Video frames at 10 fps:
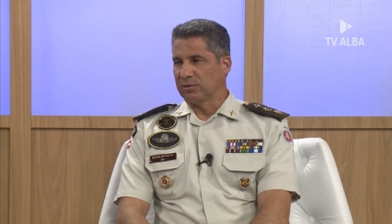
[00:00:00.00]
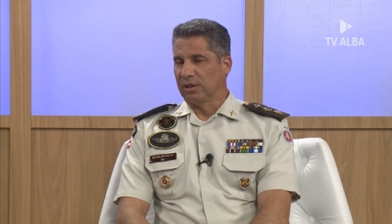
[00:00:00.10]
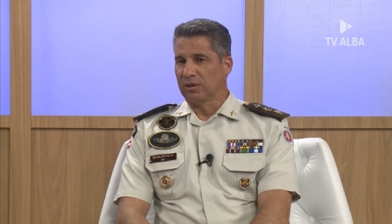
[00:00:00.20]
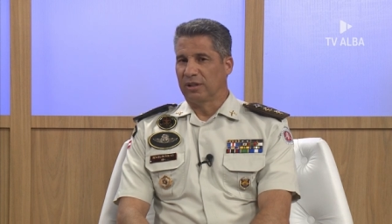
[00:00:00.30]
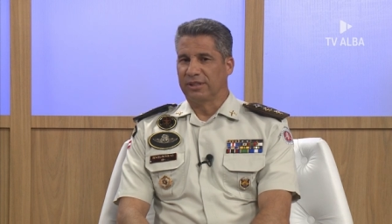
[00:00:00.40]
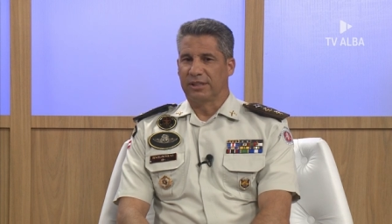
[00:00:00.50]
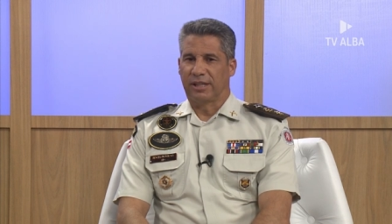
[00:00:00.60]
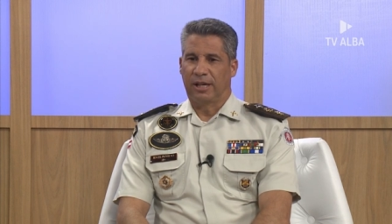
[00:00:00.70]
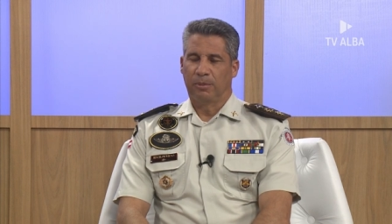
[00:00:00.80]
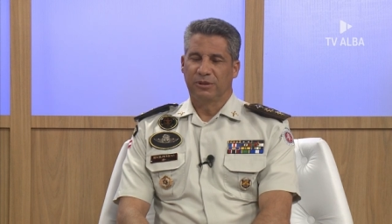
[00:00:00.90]
Quando nós
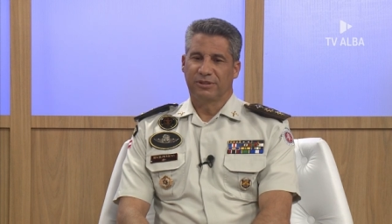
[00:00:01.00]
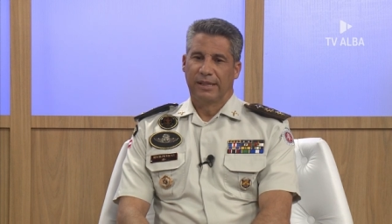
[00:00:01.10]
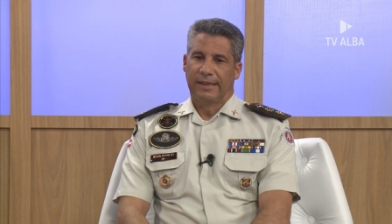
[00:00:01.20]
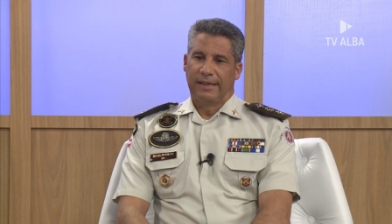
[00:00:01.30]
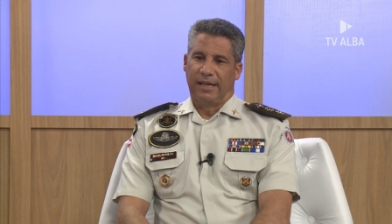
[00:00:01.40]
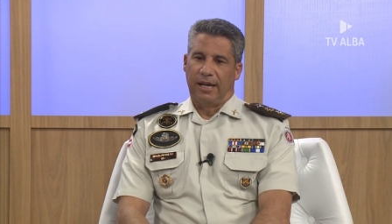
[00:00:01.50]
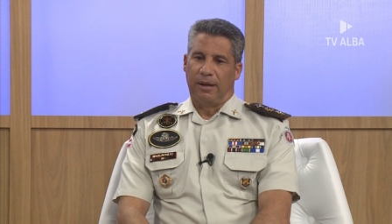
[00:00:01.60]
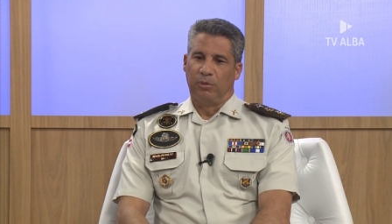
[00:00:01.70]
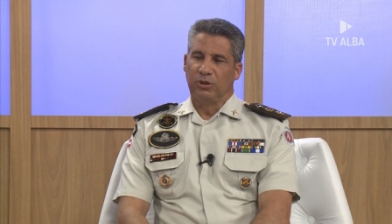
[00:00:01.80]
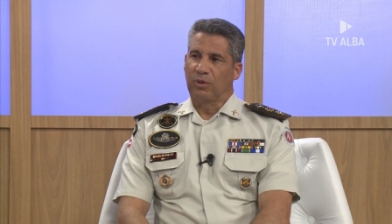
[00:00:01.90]
entramos,
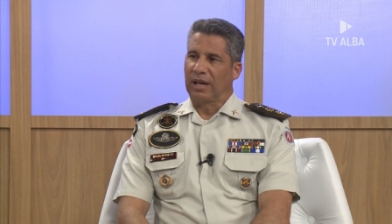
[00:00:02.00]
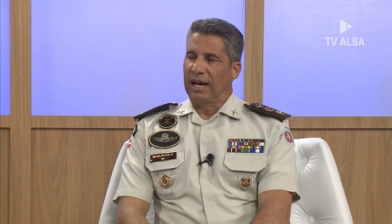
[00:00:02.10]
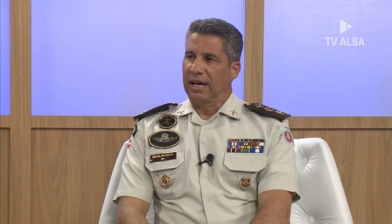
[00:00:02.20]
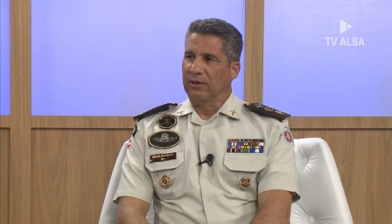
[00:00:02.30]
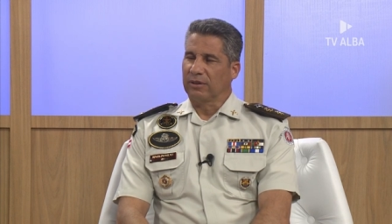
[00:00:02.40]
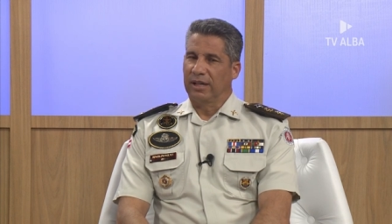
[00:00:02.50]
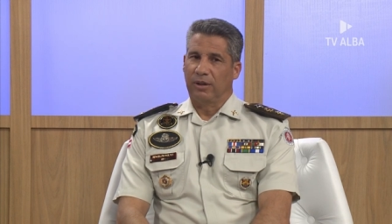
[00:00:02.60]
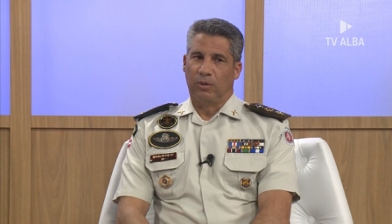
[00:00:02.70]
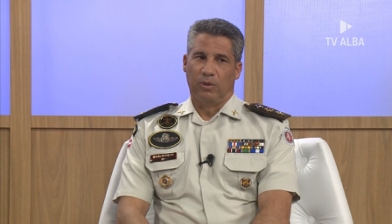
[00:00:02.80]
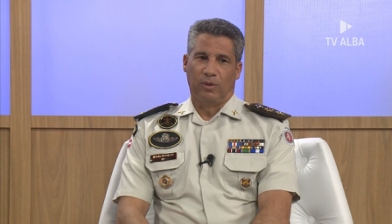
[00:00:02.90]
é muito claro
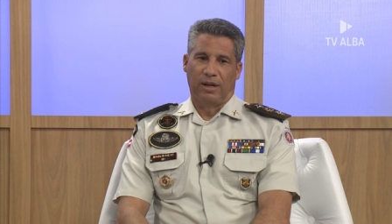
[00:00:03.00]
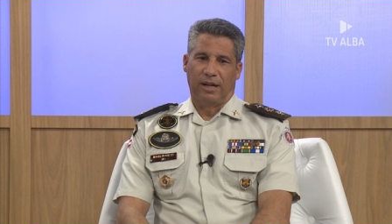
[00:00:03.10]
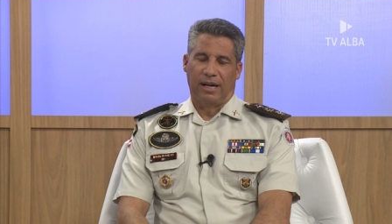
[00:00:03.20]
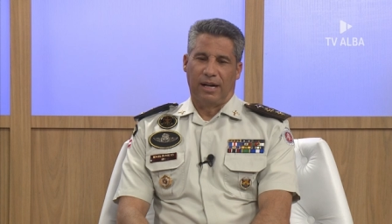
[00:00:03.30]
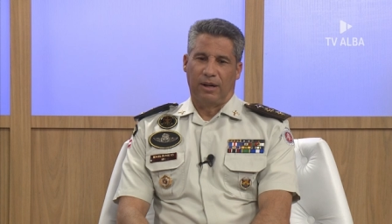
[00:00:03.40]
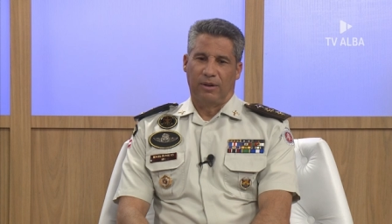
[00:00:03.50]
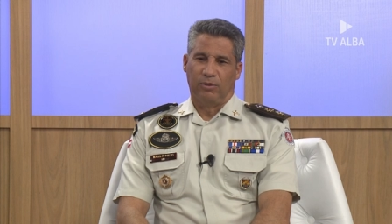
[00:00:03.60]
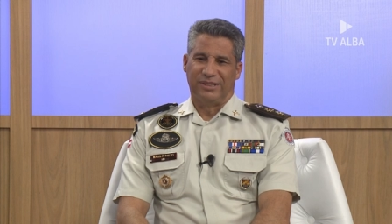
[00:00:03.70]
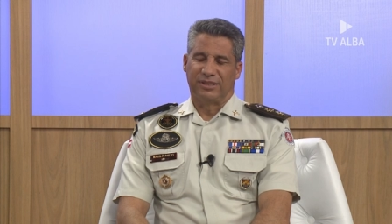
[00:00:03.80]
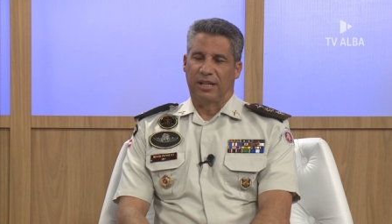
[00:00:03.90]
né, o, a,
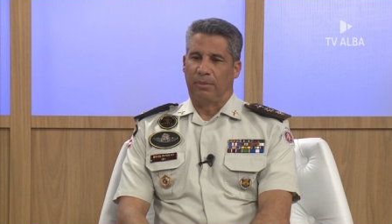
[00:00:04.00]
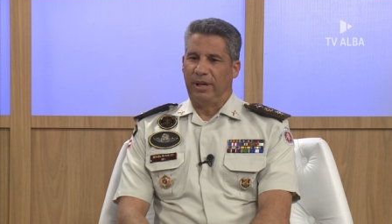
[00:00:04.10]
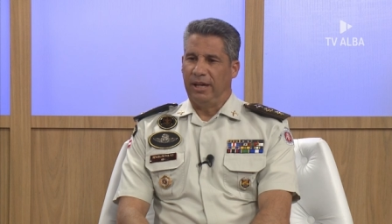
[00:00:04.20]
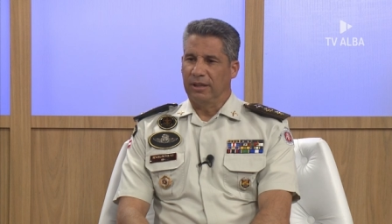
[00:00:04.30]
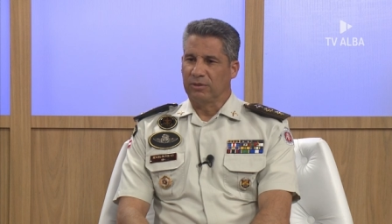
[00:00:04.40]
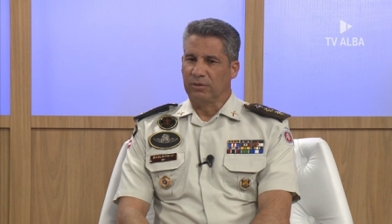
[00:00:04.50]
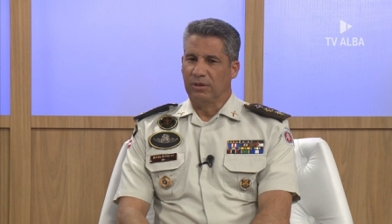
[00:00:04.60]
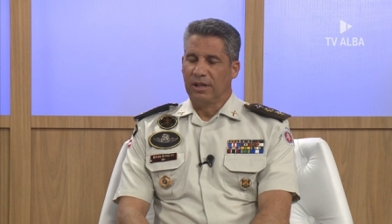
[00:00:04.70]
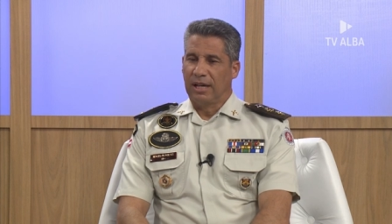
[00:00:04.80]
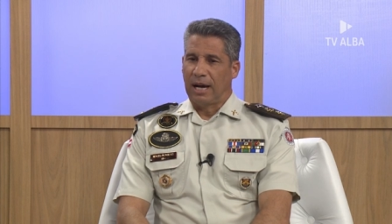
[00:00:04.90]
o
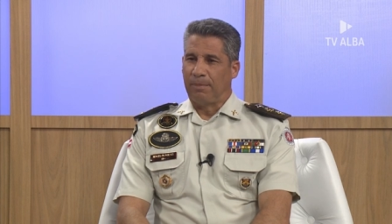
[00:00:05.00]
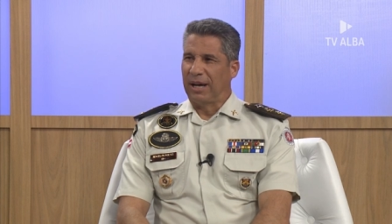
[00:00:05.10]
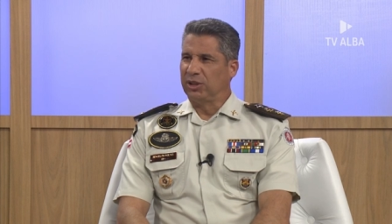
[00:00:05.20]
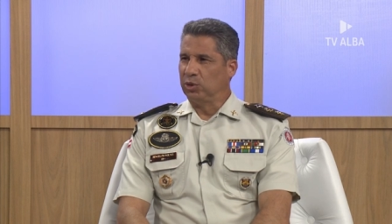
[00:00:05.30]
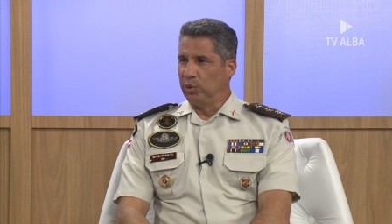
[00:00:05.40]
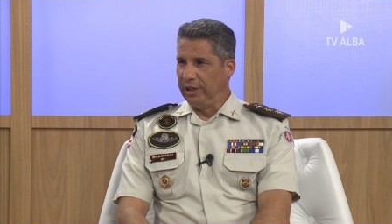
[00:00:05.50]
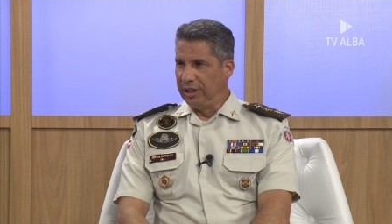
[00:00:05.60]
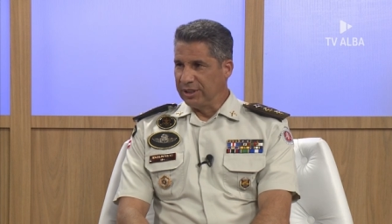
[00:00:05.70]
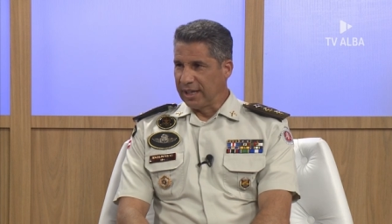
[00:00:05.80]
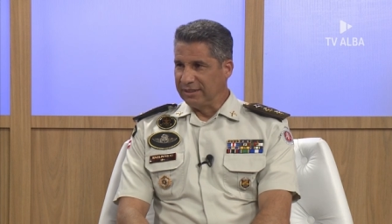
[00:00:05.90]
ensinamento, a parte
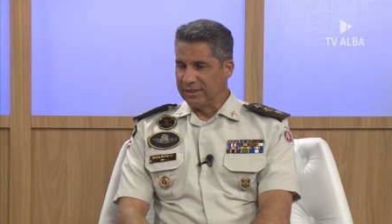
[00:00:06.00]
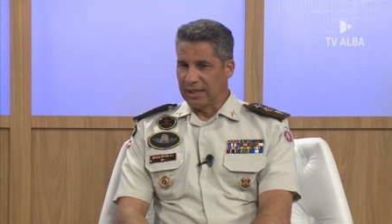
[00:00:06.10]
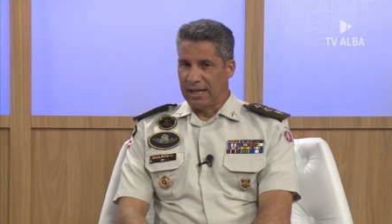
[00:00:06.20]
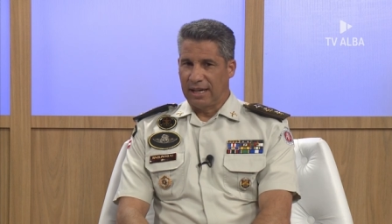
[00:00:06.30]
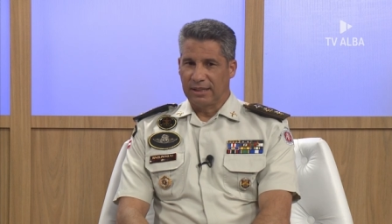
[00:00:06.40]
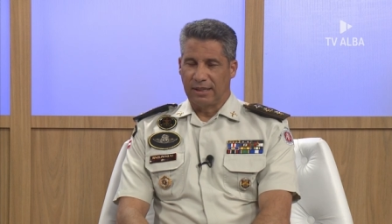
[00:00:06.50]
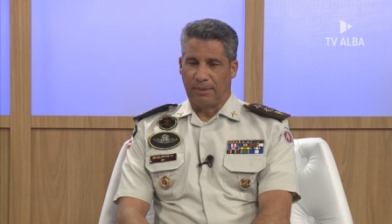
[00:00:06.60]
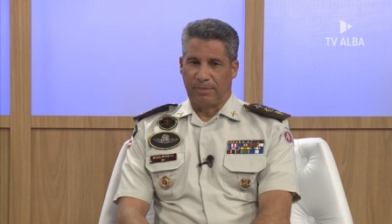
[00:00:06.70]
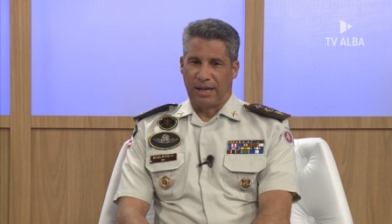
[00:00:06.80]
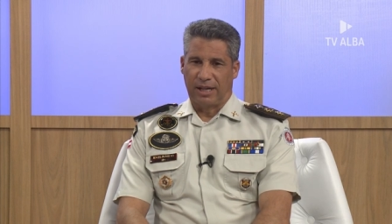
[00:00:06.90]
jurídica é ensinada,
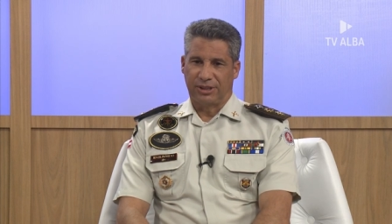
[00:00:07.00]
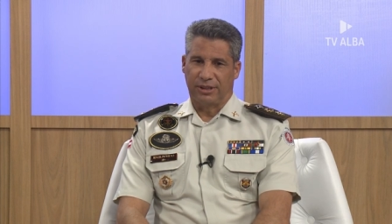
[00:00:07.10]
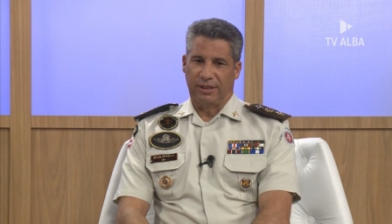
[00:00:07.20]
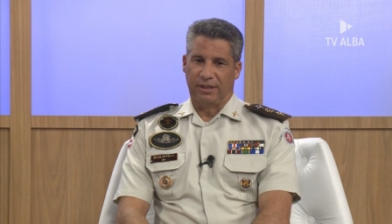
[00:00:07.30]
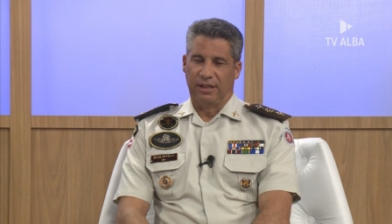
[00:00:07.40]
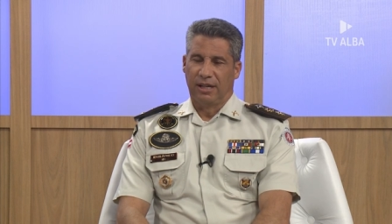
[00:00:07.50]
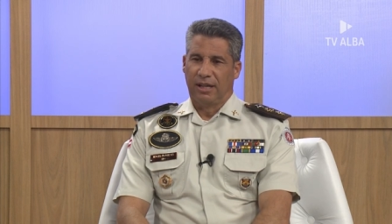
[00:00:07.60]
a parte